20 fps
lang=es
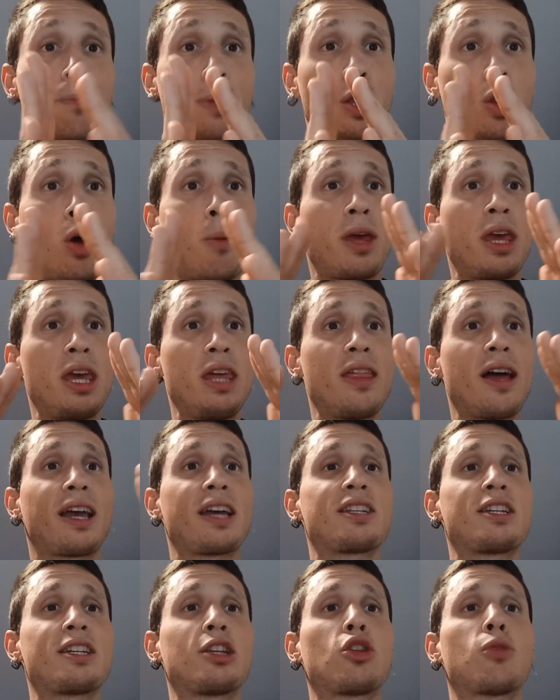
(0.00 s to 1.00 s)
Pero a medida
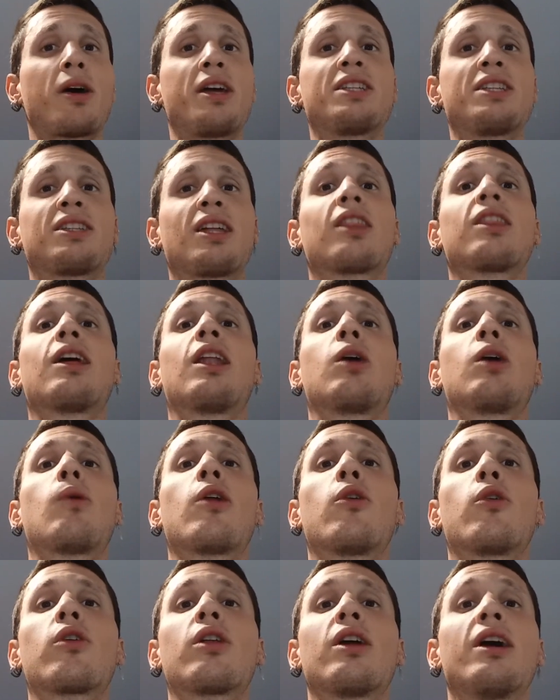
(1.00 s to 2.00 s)
que se toma distancia al
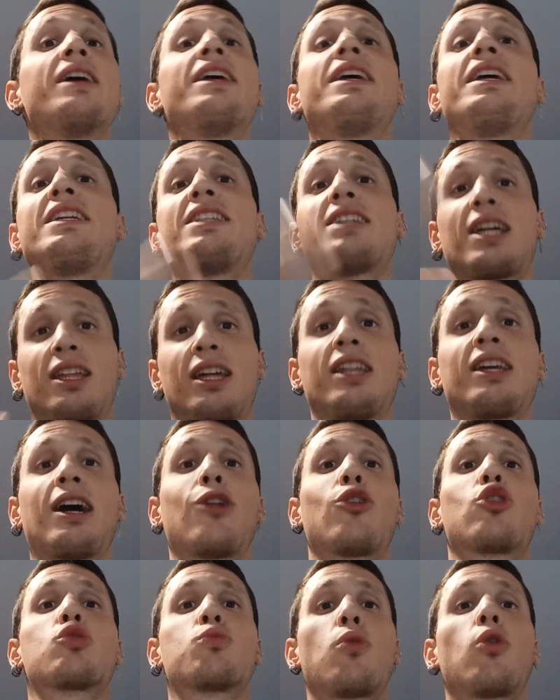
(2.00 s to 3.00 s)
ecuador y se
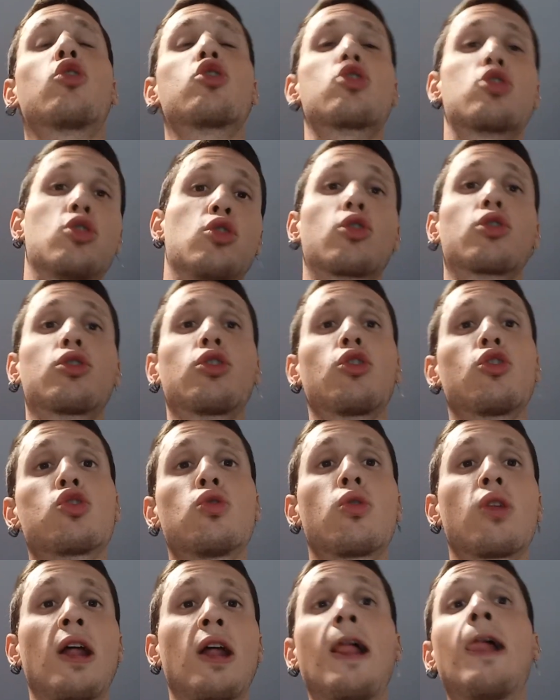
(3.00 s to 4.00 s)
acercan los polos norte o
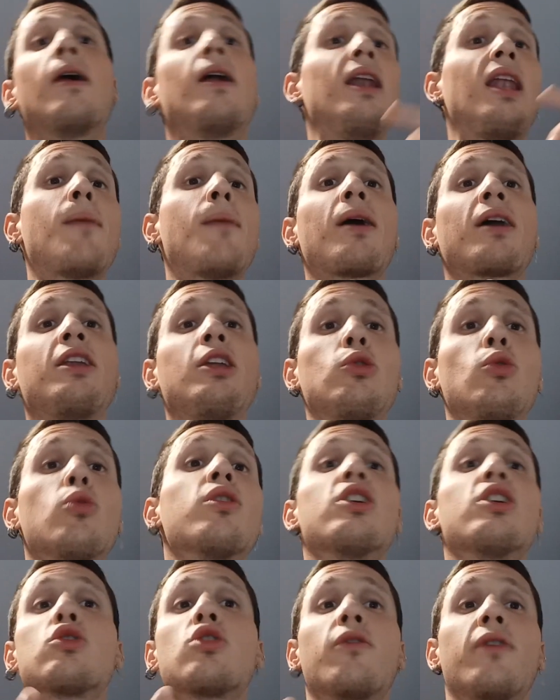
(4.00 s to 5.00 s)
sur, la
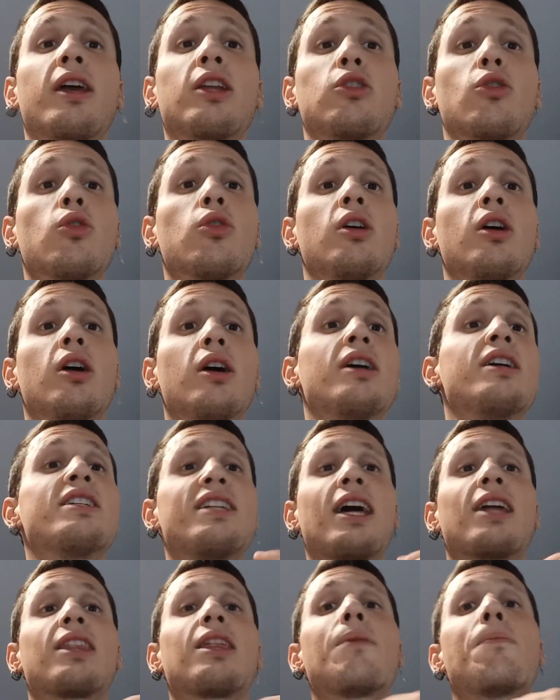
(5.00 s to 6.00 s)
magnitud de su efecto
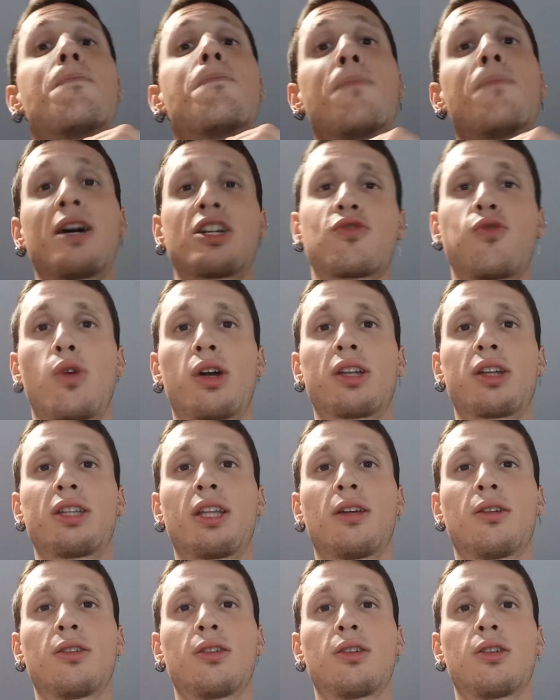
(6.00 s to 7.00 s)
se hace más
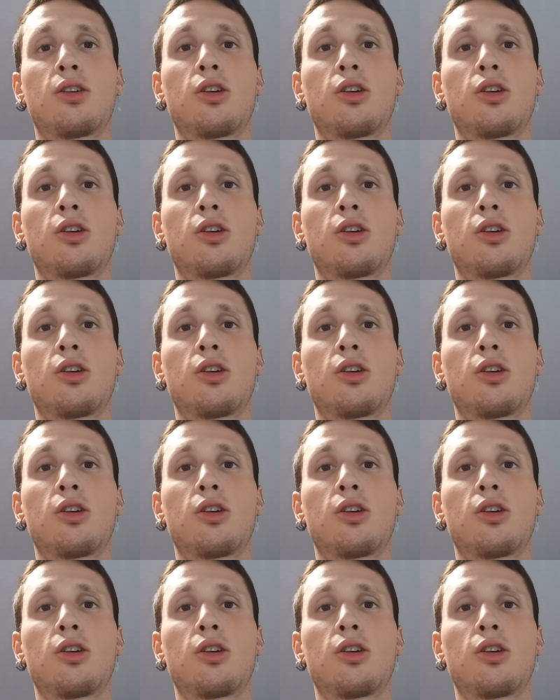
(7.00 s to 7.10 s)
fuerte.